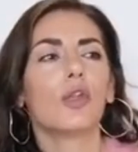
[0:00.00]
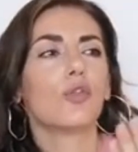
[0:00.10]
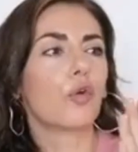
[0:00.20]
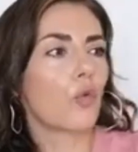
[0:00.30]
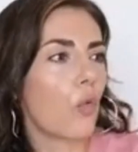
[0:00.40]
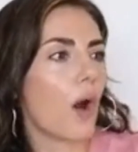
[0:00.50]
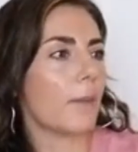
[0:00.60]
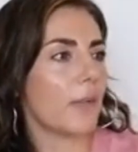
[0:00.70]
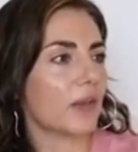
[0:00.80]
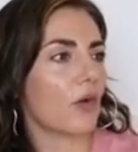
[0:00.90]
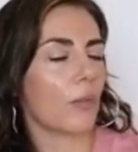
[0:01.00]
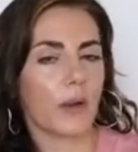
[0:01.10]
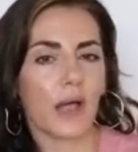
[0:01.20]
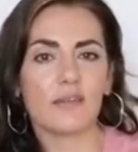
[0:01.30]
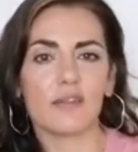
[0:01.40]
de quoi mettre en
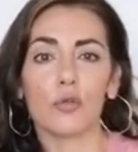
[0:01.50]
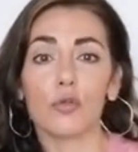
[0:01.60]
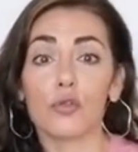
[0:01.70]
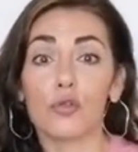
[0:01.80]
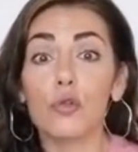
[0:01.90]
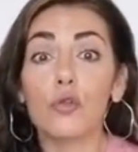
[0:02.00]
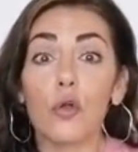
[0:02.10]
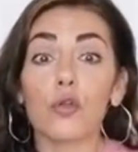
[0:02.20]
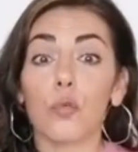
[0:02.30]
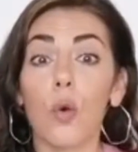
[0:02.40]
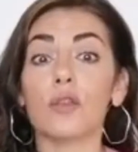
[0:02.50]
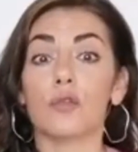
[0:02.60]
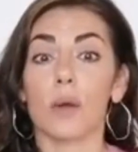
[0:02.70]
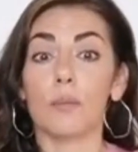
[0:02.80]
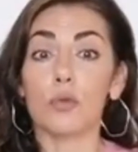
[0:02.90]
place et de ce dont toi
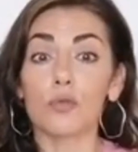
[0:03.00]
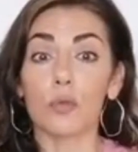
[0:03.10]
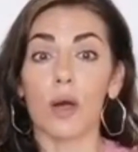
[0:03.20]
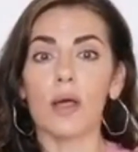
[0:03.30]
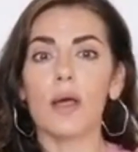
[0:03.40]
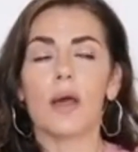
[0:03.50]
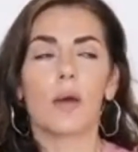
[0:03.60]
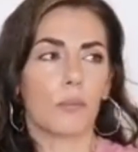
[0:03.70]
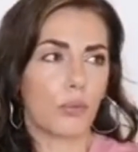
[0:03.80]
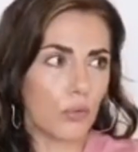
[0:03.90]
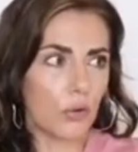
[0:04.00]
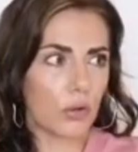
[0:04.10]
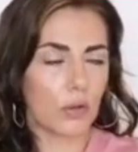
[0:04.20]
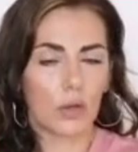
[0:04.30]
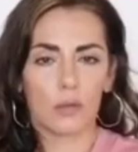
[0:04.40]
tu as besoin pour